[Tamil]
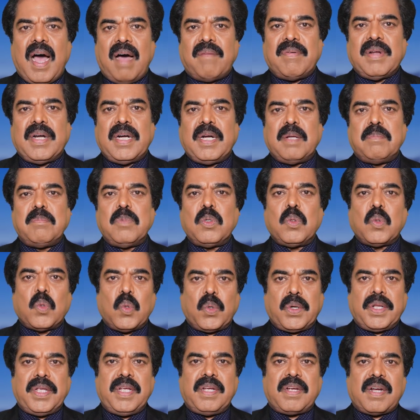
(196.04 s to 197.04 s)
அவரிடம்
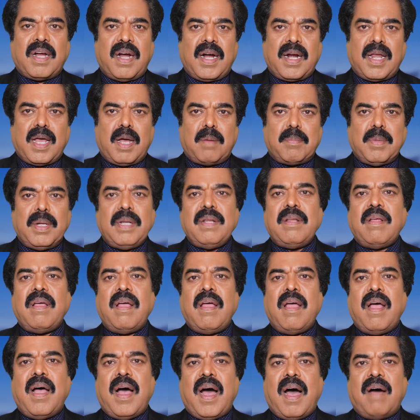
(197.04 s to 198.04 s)
குறை காணாமல்
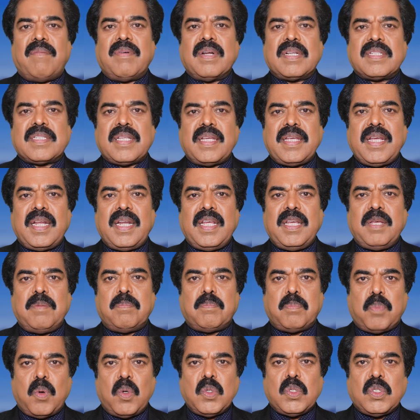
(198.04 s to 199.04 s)
அவர் செயலை
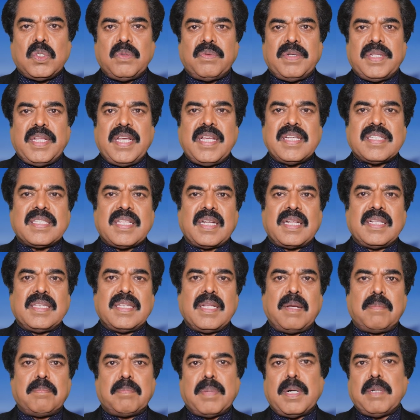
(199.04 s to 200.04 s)
போற்றுவதே
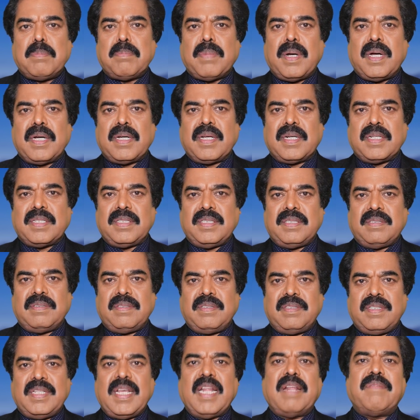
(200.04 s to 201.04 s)
சிறந்த பண்பாகிறது
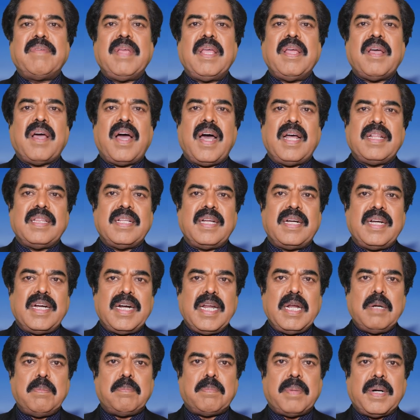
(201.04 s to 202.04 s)
எனவே அந்த
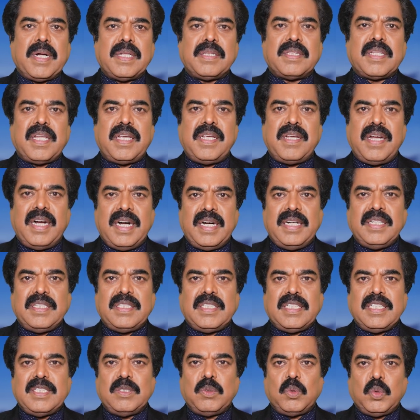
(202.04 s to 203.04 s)
நிழல் படத்தை
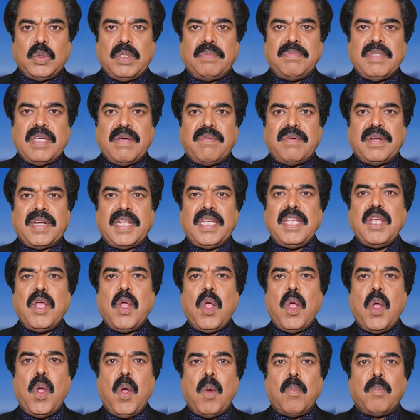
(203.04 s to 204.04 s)
எடுத்து உதவியவரை
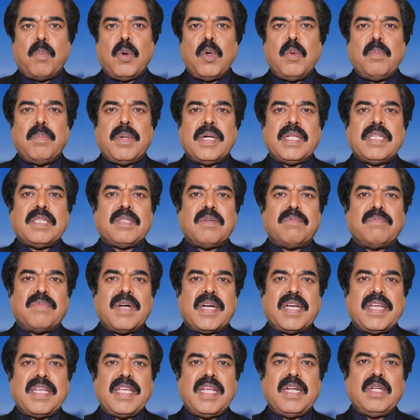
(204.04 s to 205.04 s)
புண்படுத்தும்
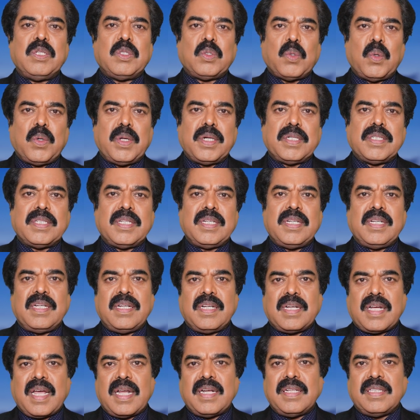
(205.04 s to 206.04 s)
வகையில் தொடர்ந்து
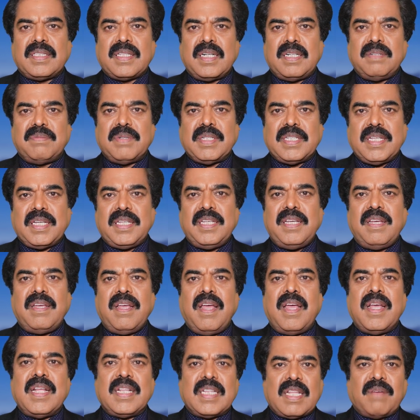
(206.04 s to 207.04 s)
கருத்திடுவதை
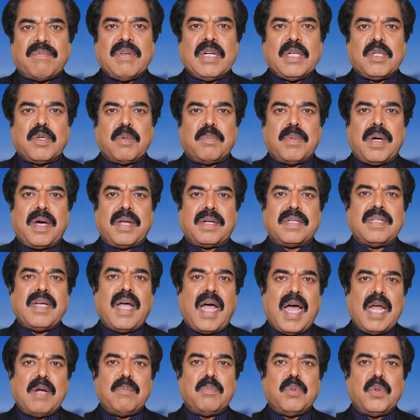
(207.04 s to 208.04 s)
தவிர்க்குமாறு
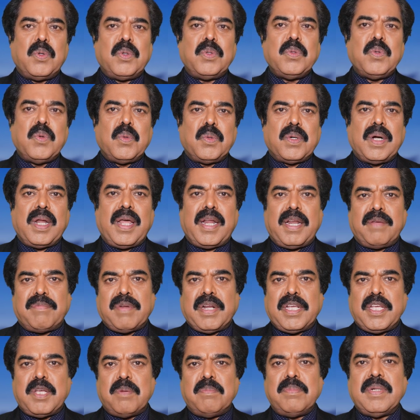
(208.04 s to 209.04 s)
அன்போடு உங்கள்
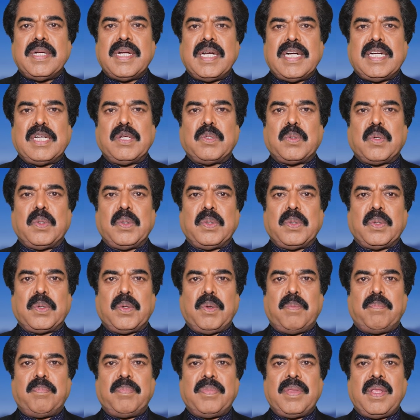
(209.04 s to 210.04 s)
அனைவரையும்
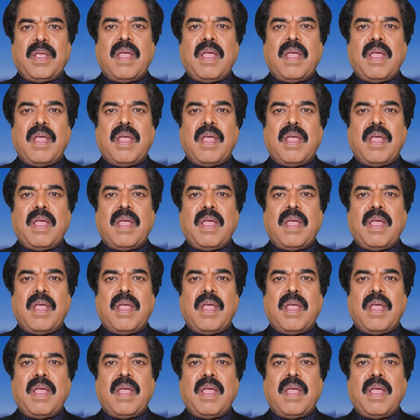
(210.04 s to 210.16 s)
கேட்டுக்கொள்கிறோம்